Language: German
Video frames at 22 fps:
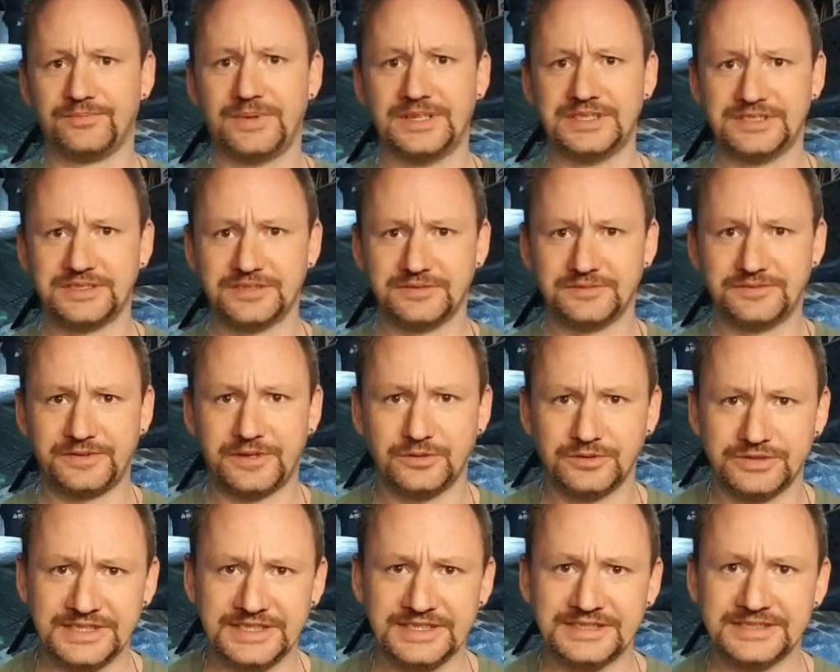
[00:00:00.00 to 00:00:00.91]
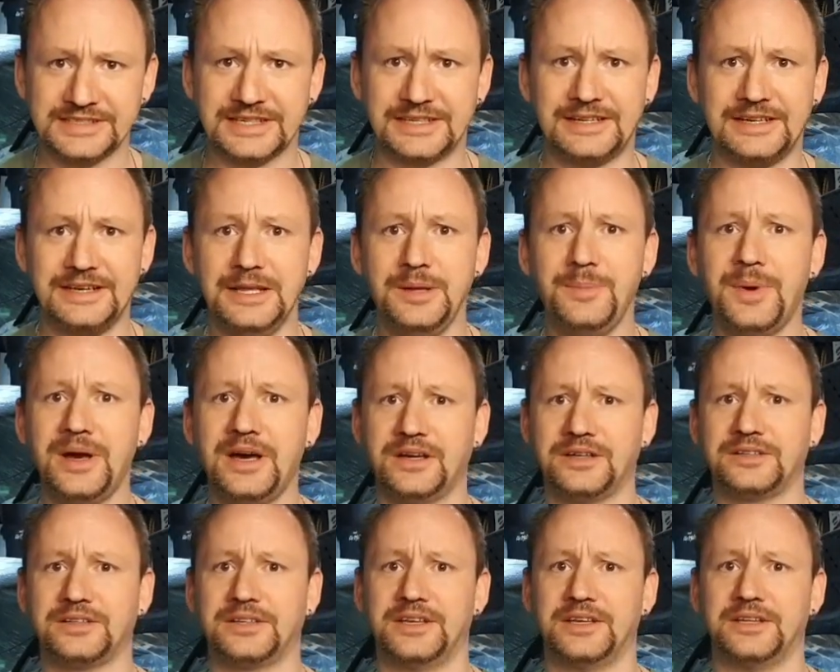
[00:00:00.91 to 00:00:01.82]
was V6 und Lima
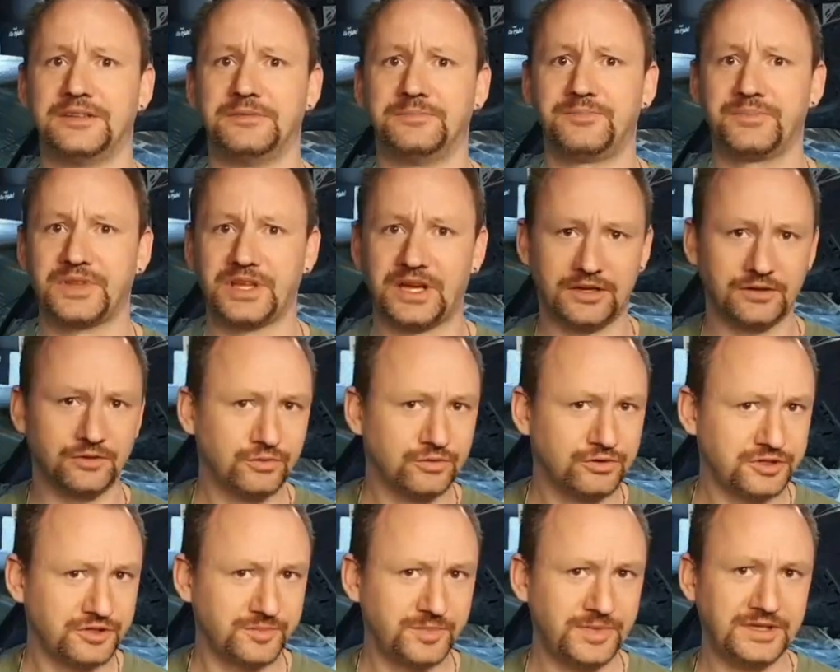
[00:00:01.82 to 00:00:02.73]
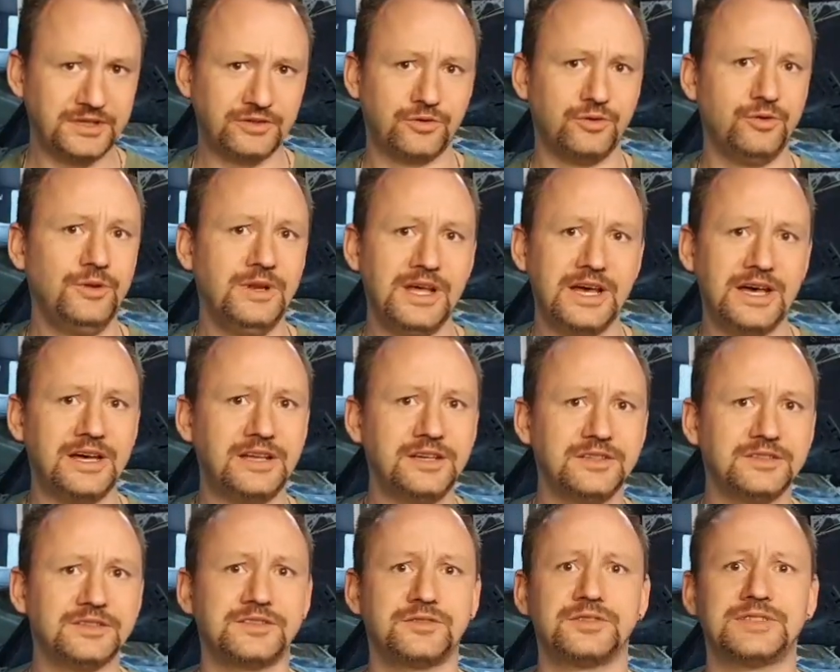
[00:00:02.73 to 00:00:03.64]
angeht, kann ruhig mit Kühler
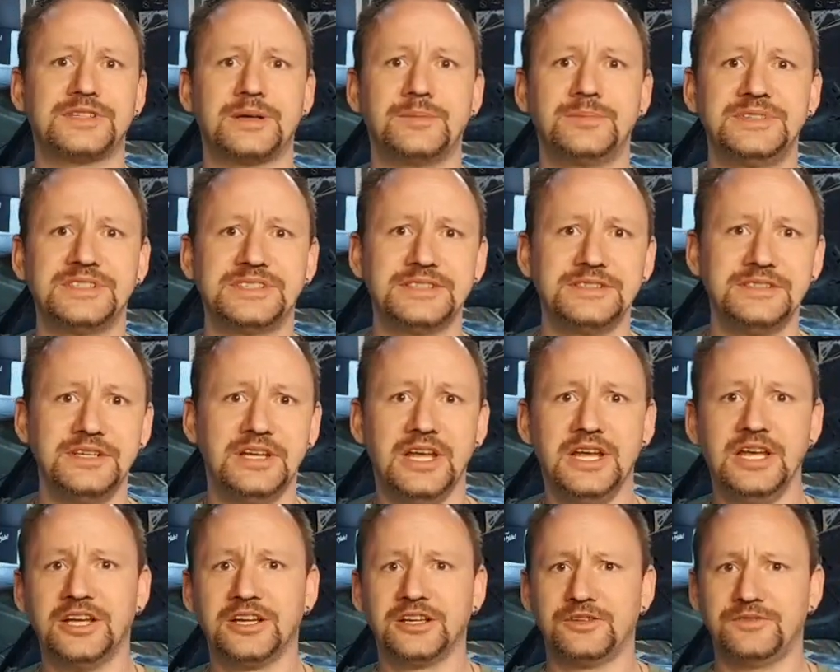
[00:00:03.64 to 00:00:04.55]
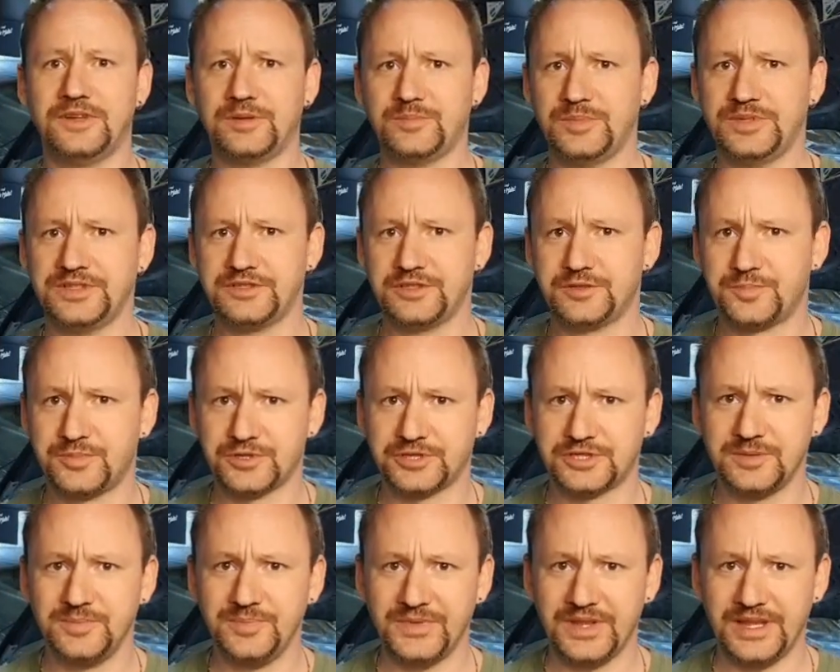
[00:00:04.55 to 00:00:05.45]
alles zusammen sind. Da wird man sich
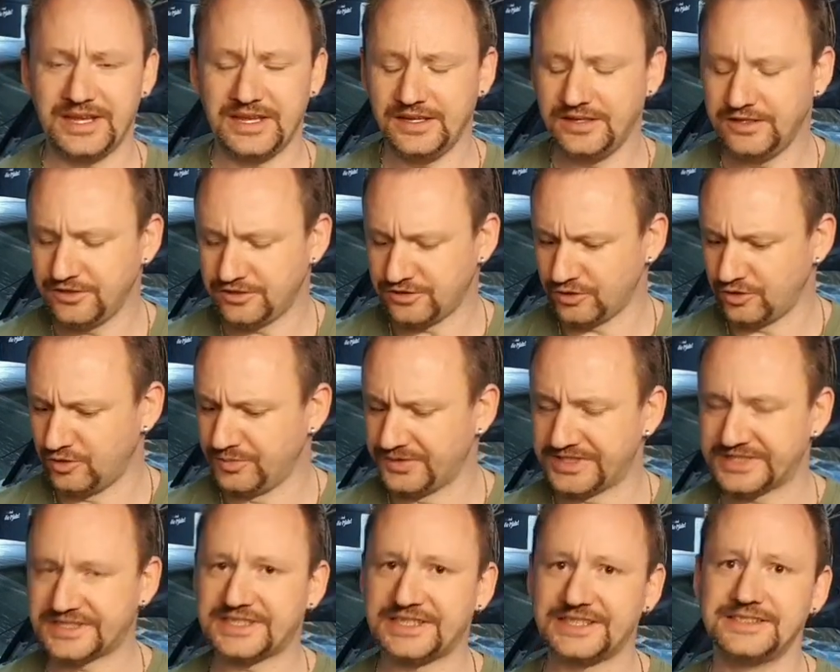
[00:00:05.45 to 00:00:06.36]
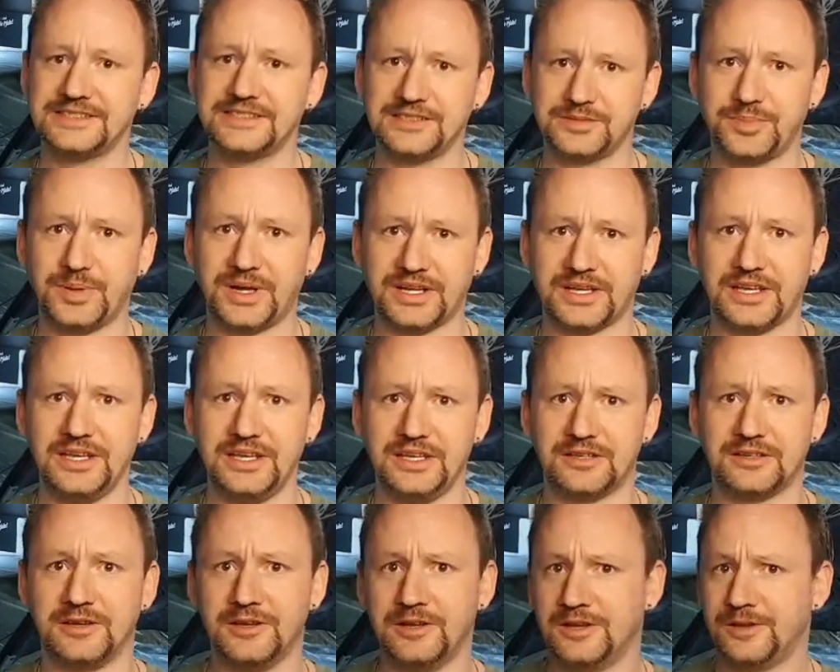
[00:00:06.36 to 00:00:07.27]
bestimmt ähnlich um das ganze
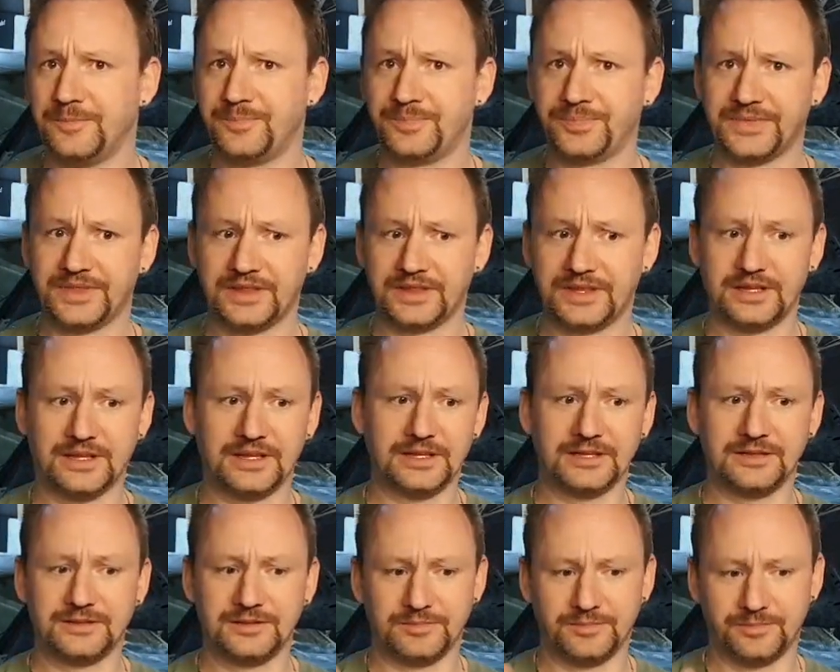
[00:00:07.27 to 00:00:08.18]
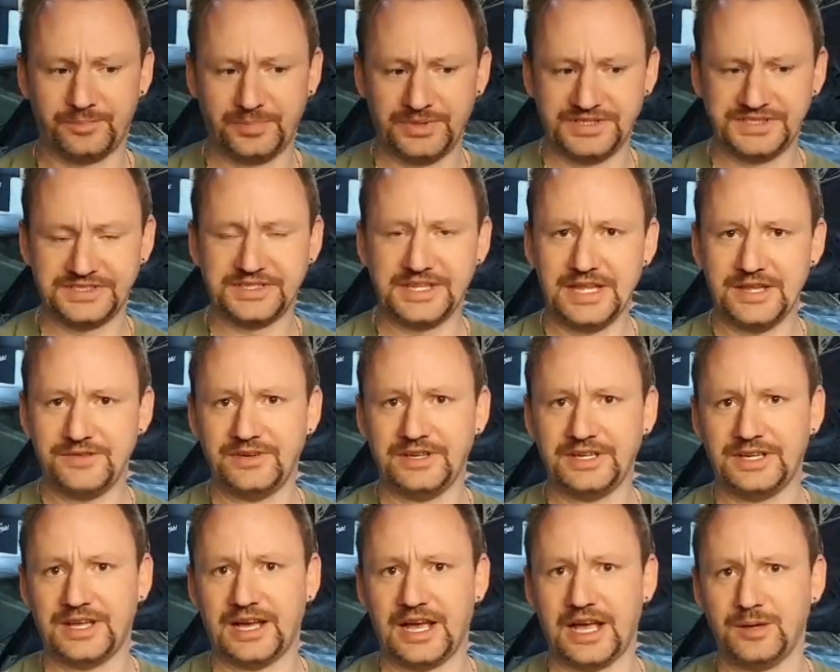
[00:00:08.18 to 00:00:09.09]
Paket. Bis näher
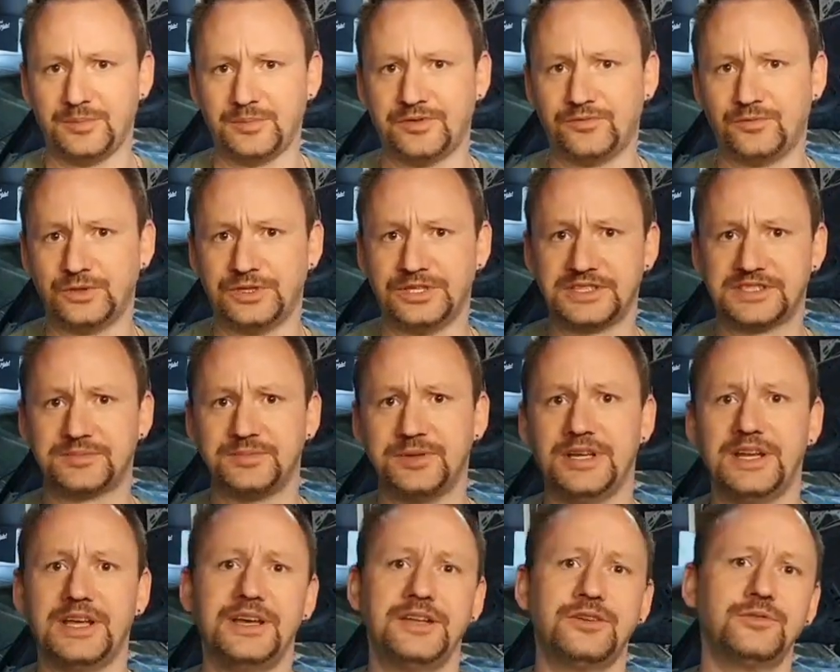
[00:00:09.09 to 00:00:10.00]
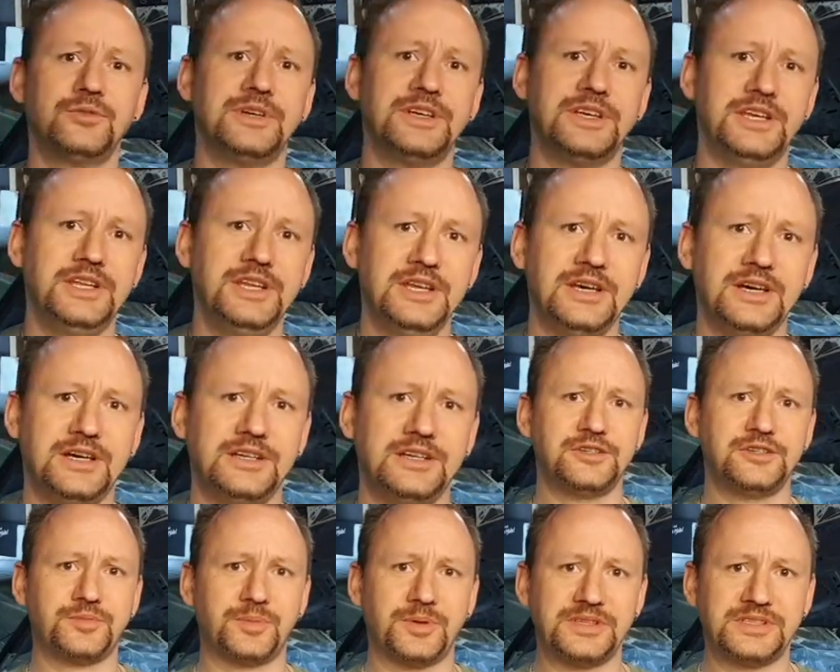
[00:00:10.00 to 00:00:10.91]
an der Rahmen, wo die zwei Leitungen hin
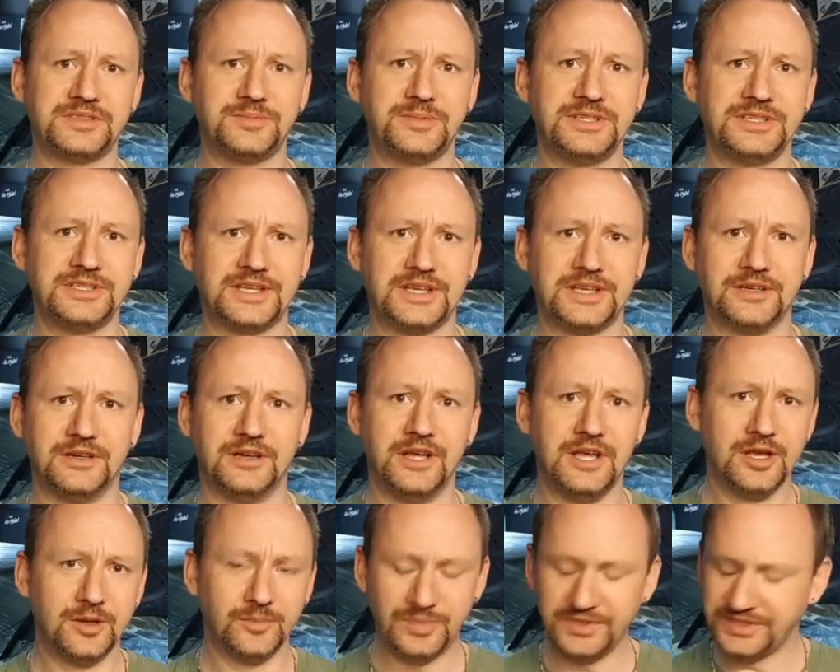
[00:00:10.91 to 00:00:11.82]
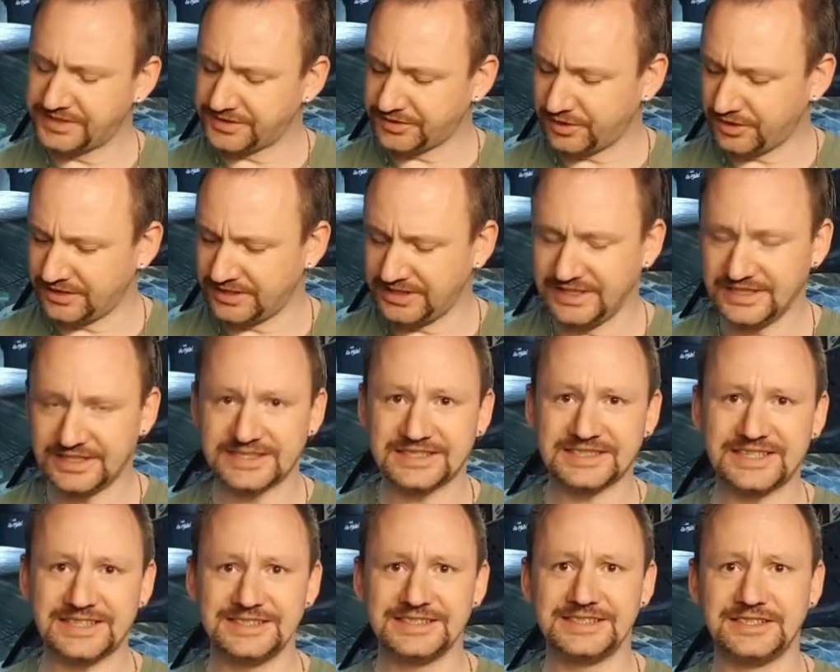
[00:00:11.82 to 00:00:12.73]
die Spritzwand gehen. Bis dort hier
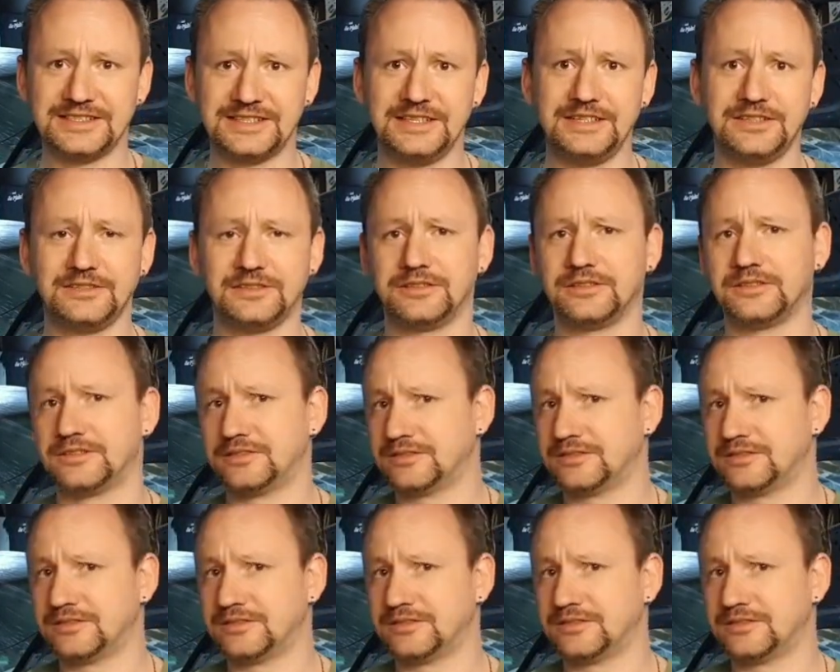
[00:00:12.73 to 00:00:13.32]
das ganze Ding.